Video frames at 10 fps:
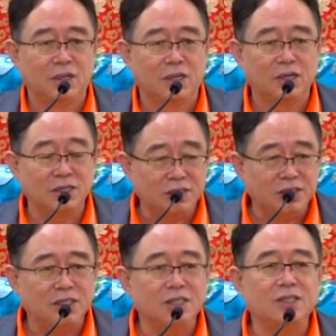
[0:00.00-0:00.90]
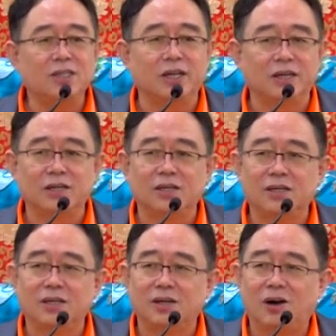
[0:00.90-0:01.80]
很清静。
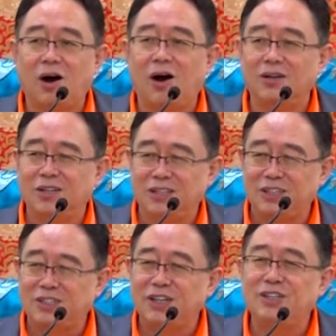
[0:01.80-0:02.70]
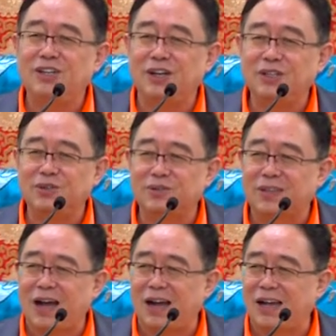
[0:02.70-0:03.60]
哦，你的真人就
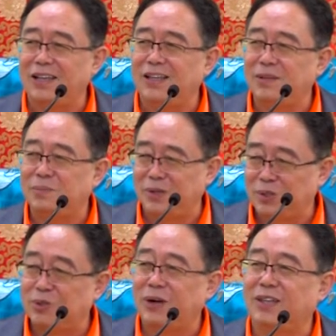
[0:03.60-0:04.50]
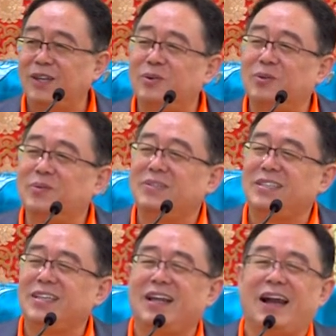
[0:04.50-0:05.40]
打开他的门出来透透
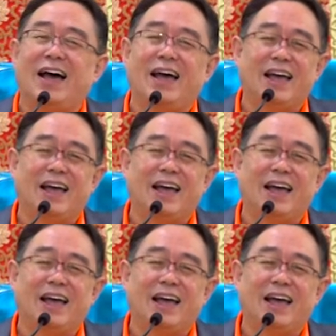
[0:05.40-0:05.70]
气了，